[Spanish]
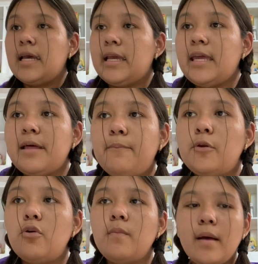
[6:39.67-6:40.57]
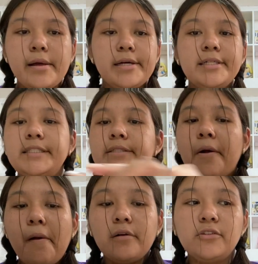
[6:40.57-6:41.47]
Y de pluma,
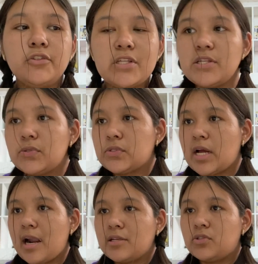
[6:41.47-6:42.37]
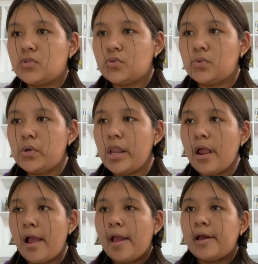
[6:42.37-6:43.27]
ah, no sé si usar azul.
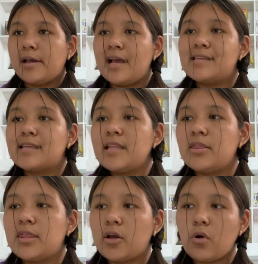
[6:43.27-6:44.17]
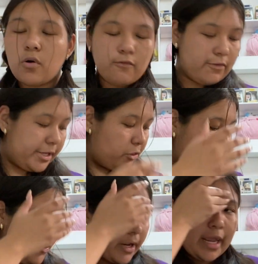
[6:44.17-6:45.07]
Es que tengo conflicto
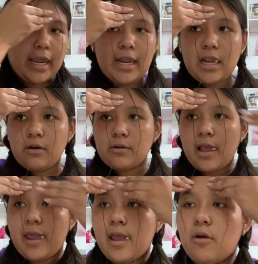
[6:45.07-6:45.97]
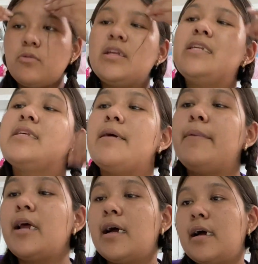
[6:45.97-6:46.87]
porque la eh, utilicé
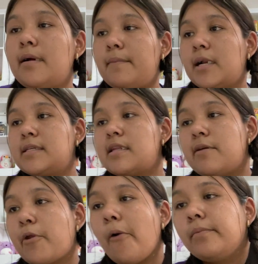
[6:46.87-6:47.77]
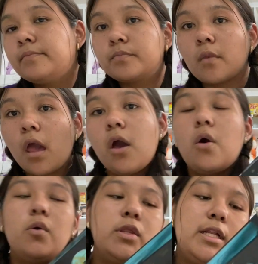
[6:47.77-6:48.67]
para, para este libro,
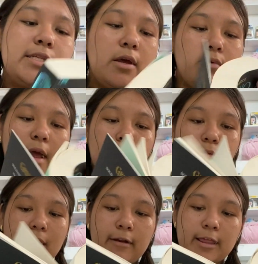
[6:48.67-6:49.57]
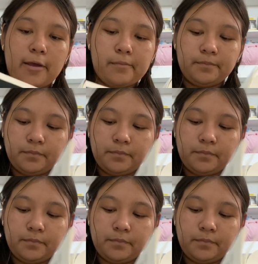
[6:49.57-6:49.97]
utilicé una pluma verde.